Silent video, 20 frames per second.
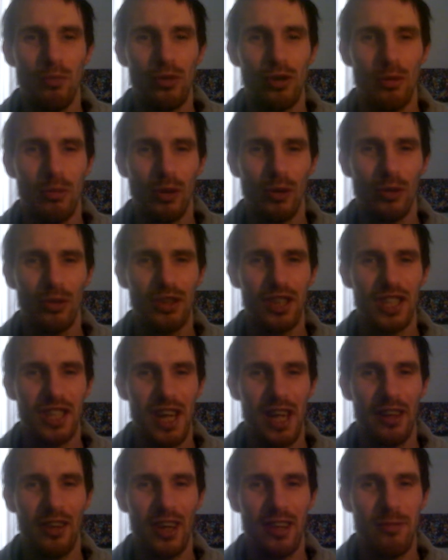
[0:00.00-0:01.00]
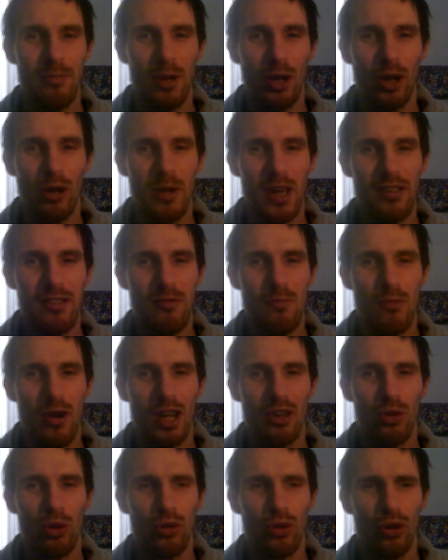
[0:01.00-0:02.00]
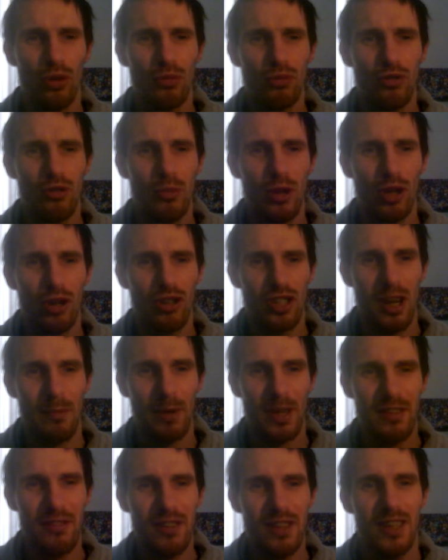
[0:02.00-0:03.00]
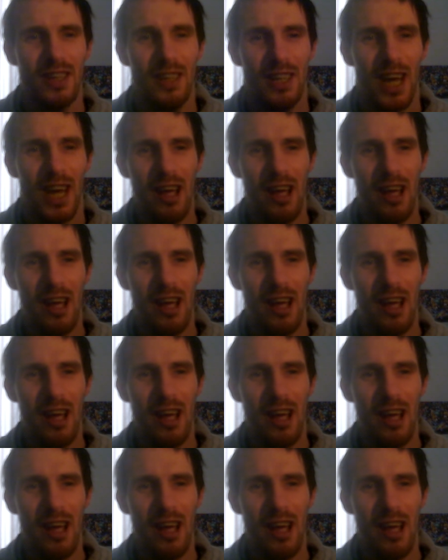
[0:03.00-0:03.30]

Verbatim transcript: de monde, j'adresse mes remerciements à d'autres youtubeurs que j'apprécie,